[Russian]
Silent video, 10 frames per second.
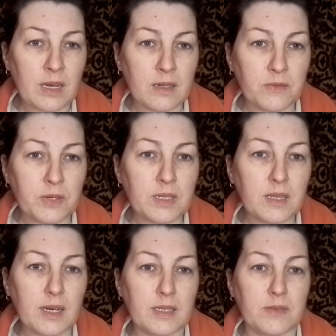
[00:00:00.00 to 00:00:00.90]
Э,
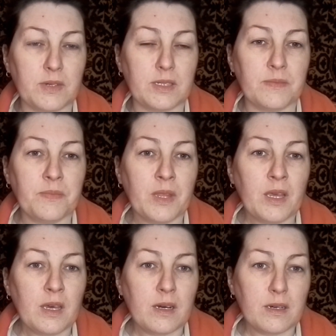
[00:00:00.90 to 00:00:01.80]
выкладывать
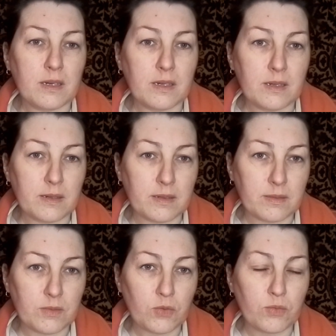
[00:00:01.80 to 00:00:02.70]
э,
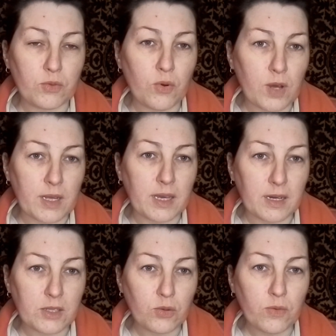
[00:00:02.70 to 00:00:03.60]
ну, то, как я
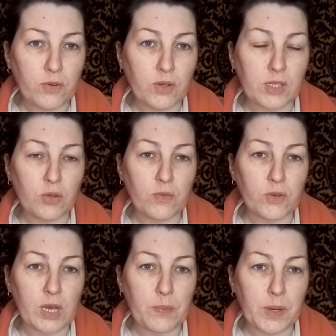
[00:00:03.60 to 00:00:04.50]
готовлю, готовлю
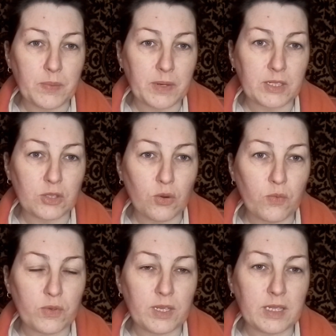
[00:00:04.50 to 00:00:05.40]
я
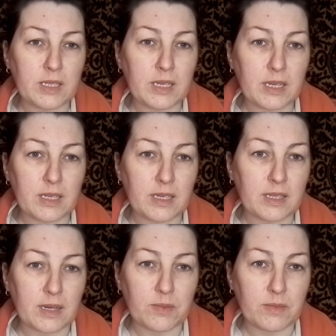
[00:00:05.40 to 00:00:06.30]
по-простому, нет никаких
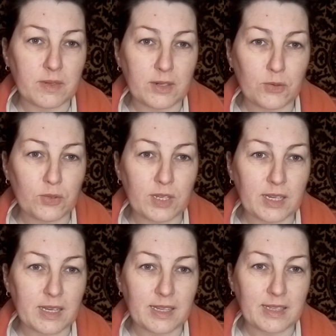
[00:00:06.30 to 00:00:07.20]
там крутых
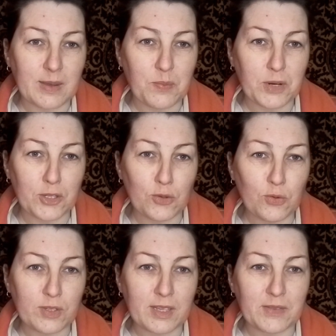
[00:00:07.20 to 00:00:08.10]
каких-то
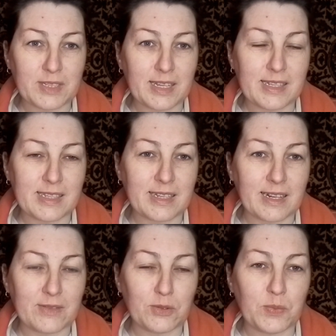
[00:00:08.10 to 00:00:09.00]
продуктов, знаете,
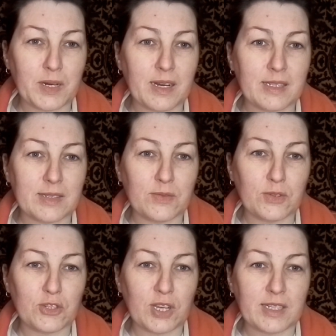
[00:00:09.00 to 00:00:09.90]
как вот
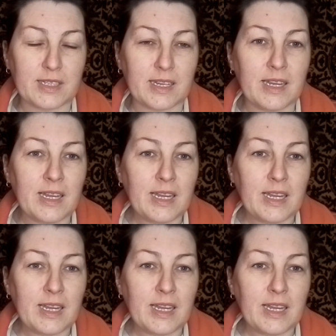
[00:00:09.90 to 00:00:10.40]
показывают часто